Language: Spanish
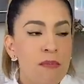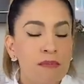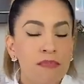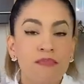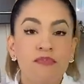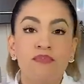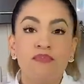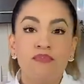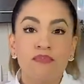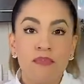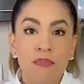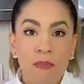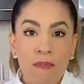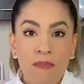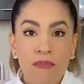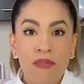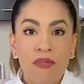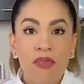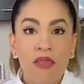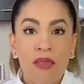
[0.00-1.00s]

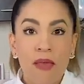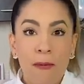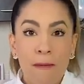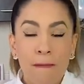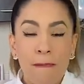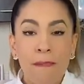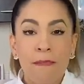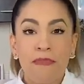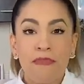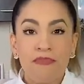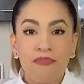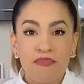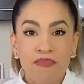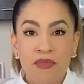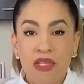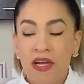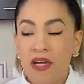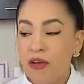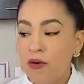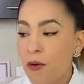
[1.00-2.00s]
Mm,
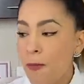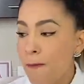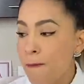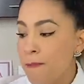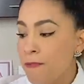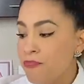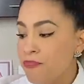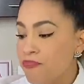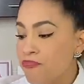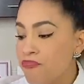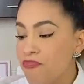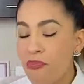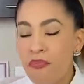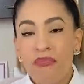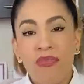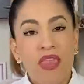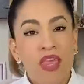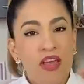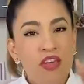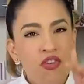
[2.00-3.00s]
ya agarró.
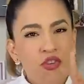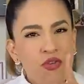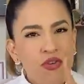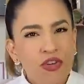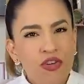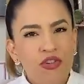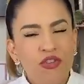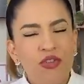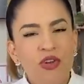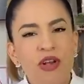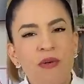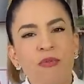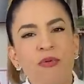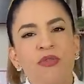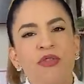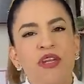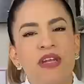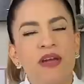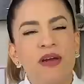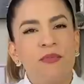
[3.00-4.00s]
Y yo creo que yo todavía le
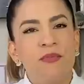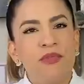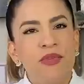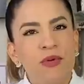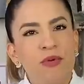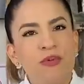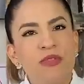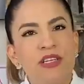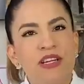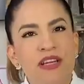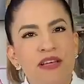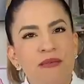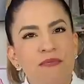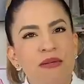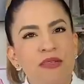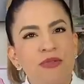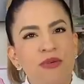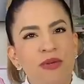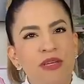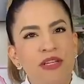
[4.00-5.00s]
pondría una cucharada
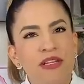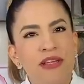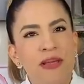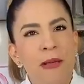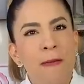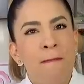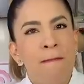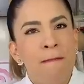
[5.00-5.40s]
más, Jorge, de...